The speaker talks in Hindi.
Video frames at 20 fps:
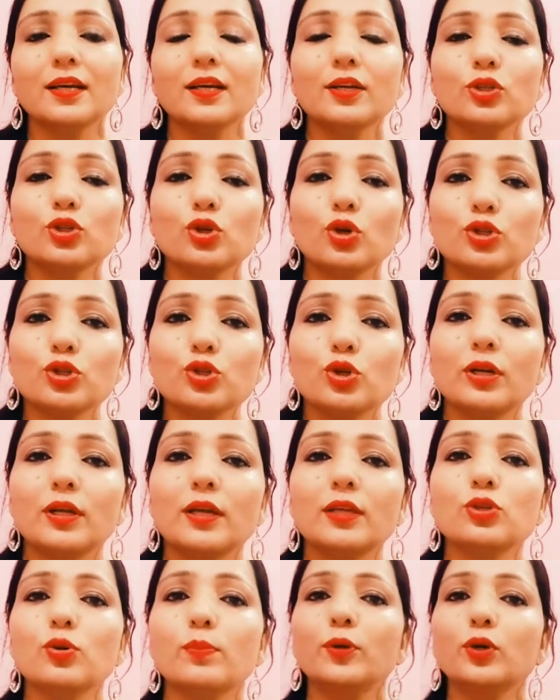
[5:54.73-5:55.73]
छोटे छोटे
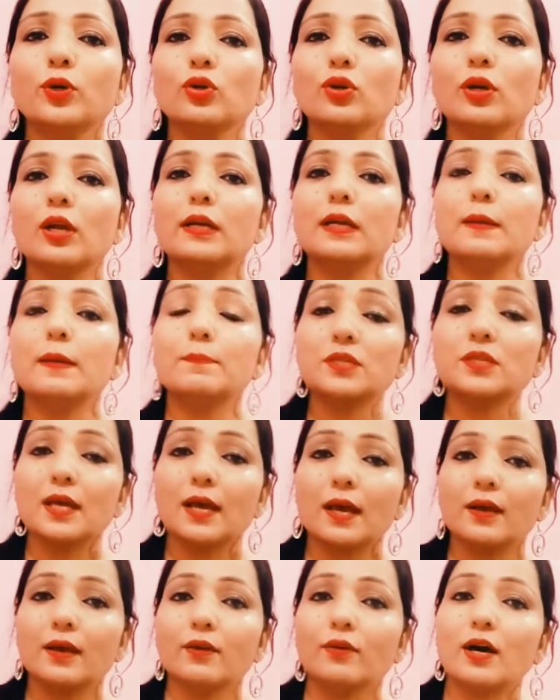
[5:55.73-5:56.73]
जो ब्यूटी के टिप्स
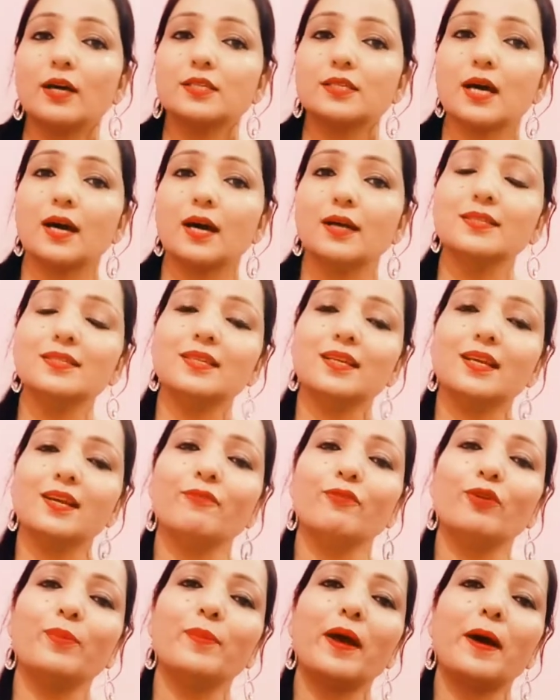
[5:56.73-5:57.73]
हैं आसान से
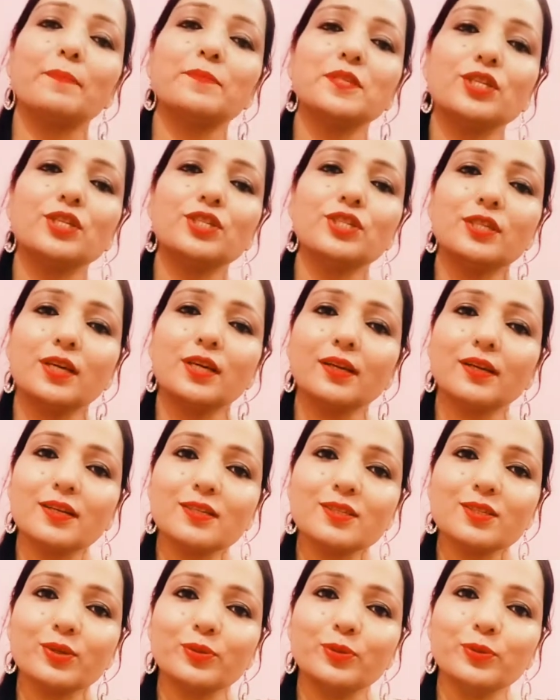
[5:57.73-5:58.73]
वो मैं आपसे शेयर कर
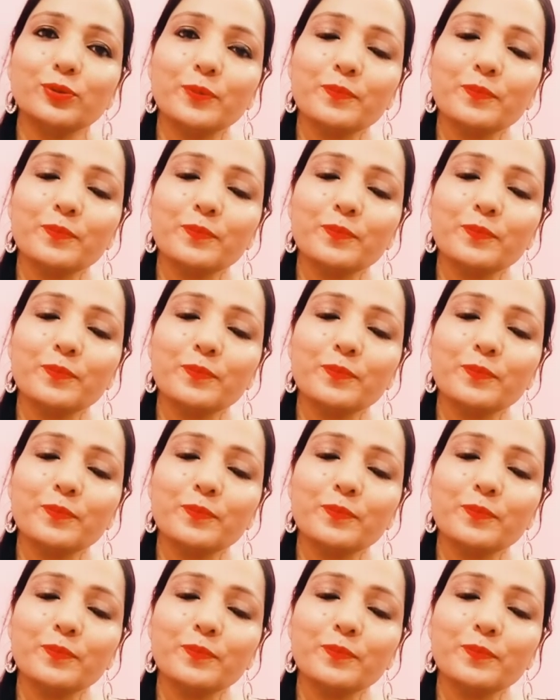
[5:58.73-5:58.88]
सकूं